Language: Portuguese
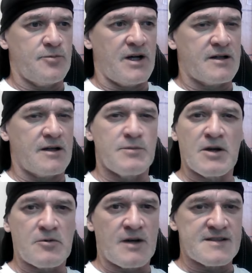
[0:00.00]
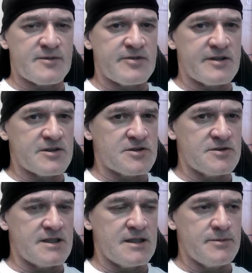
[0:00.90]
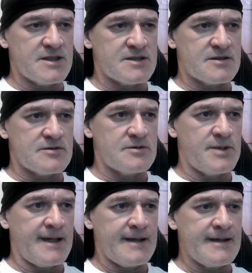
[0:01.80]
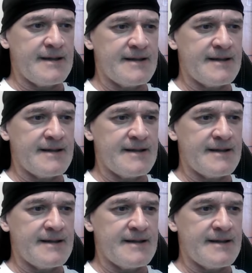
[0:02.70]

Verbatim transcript: o caminhão quase me fechou aí, mas tudo bem.